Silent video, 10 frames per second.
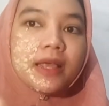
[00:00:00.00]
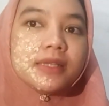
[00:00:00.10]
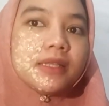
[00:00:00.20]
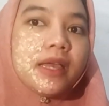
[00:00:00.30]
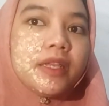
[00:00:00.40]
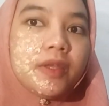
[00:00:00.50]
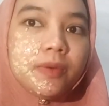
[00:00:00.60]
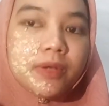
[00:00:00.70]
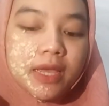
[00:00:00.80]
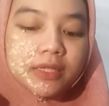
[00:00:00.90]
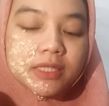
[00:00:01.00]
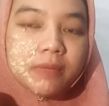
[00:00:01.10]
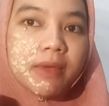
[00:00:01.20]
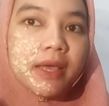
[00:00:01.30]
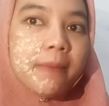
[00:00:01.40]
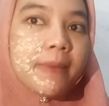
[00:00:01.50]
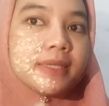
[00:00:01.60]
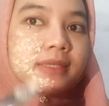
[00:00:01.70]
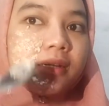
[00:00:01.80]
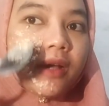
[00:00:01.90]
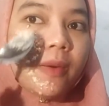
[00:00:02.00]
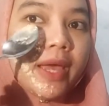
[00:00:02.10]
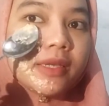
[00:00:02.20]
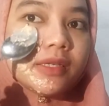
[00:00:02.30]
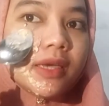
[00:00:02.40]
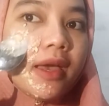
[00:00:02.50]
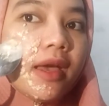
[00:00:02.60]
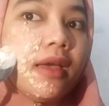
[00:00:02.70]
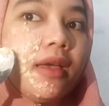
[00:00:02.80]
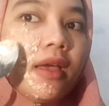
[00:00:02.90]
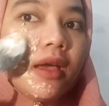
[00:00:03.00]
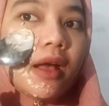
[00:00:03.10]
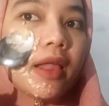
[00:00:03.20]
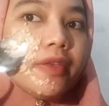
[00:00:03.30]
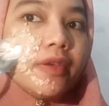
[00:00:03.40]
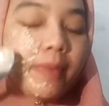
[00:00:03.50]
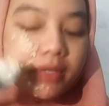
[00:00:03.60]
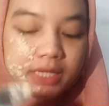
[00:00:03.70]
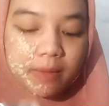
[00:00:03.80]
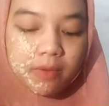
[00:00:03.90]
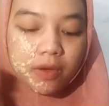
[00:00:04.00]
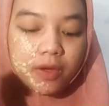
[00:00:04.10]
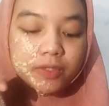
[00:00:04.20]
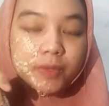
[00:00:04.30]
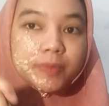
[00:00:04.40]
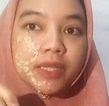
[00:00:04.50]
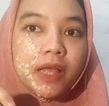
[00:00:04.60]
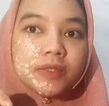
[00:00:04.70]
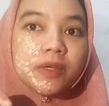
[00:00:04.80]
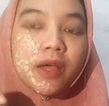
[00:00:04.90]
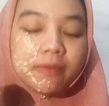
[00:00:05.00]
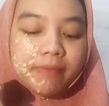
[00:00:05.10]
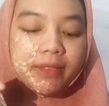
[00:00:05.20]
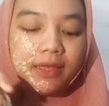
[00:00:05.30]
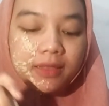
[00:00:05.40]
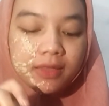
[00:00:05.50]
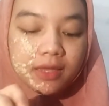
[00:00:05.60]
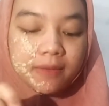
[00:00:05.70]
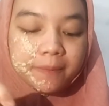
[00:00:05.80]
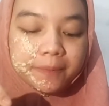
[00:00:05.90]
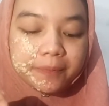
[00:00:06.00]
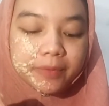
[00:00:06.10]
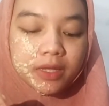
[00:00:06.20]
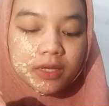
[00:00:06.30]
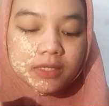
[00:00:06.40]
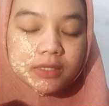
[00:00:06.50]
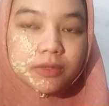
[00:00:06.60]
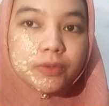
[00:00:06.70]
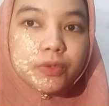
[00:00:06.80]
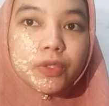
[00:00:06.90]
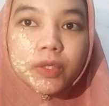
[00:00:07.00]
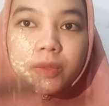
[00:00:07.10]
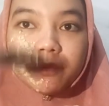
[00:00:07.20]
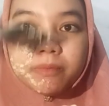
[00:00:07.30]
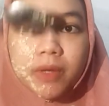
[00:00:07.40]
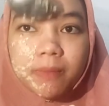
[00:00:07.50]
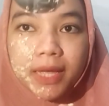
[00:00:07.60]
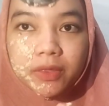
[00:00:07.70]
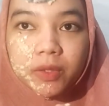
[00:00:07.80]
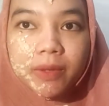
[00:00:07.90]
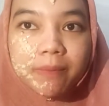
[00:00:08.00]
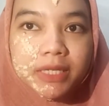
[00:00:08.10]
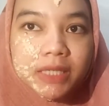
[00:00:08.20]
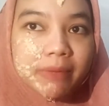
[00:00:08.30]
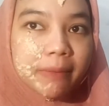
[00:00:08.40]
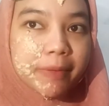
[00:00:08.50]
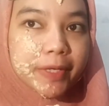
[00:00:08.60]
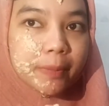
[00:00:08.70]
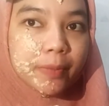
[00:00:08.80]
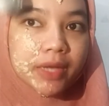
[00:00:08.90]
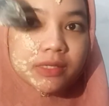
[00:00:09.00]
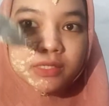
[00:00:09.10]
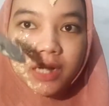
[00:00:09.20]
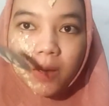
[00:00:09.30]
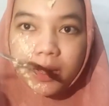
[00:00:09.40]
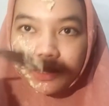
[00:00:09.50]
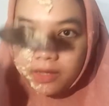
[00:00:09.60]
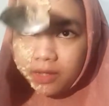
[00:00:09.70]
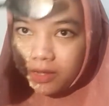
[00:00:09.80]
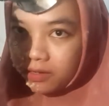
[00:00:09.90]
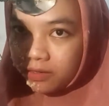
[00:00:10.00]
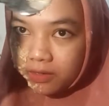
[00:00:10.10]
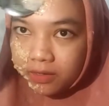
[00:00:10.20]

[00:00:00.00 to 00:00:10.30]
Nah, selain digunain sebagai masker ke wajah, kalian juga bisa mengkonsumsi langsung oatmeal ini untuk membantu mempercepat penyembuhan jerawat ya.